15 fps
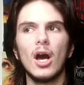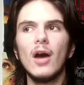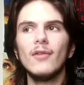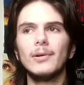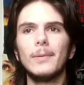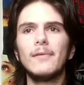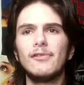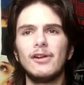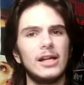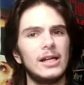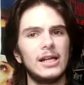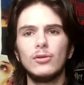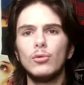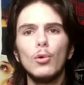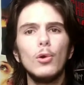Enfin bref,
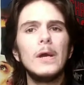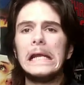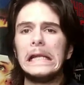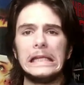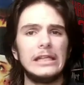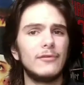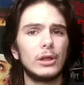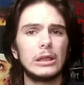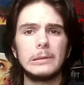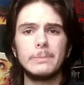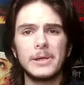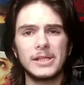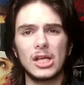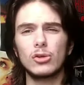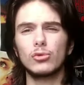les, deux livrent des
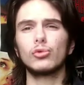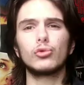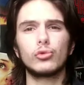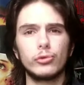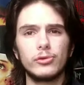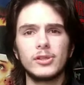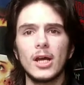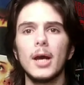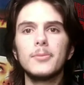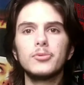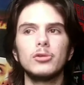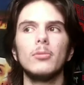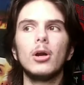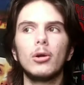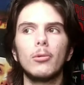prestations juste
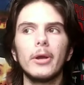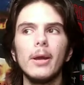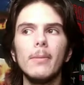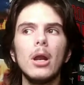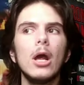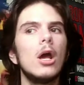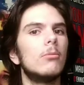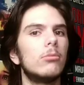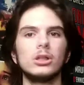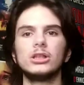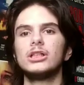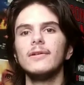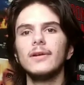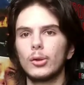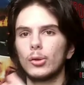absolument incroyables. Bon,
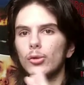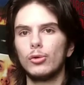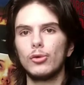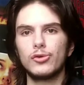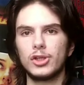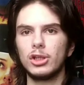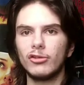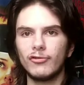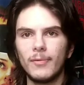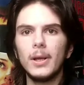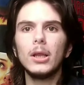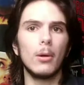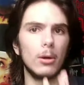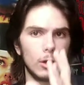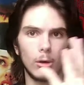c'est vrai que Dustin
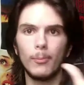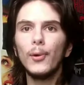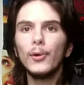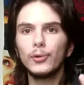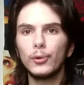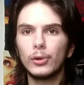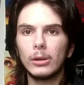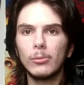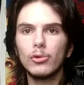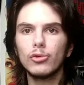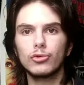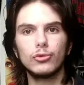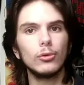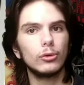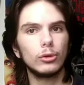Fan l'emporte totalement
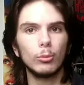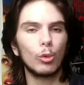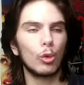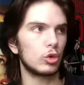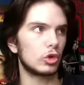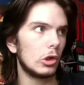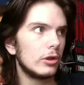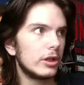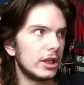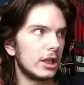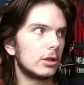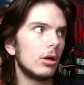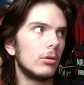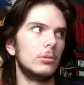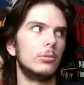sur Tom Cruise, là, on est
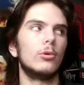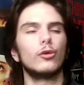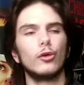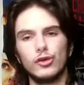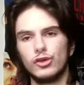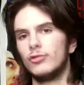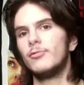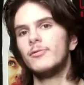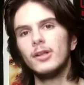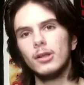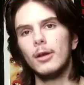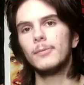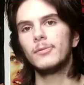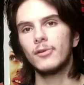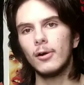d'accord, mais bon, Dustin Fan en
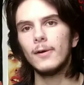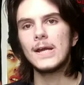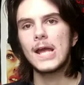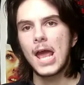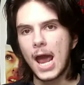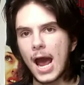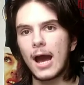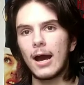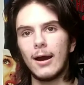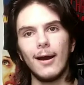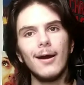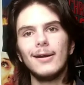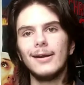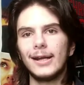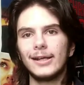même temps, un,
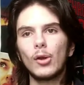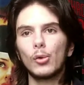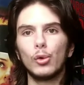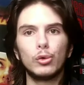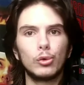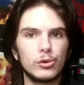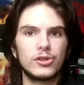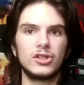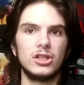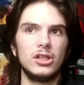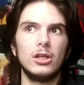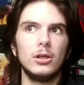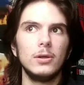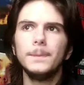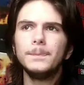lecteur acteur de
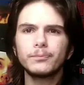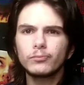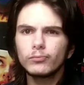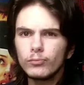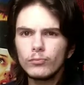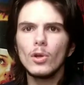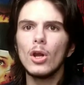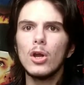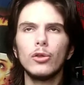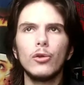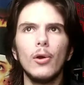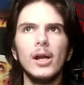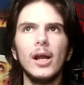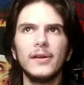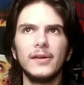Tootsie,
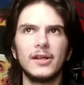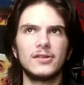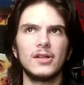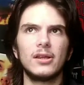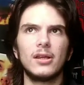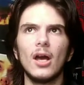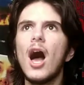d'alerte, etc.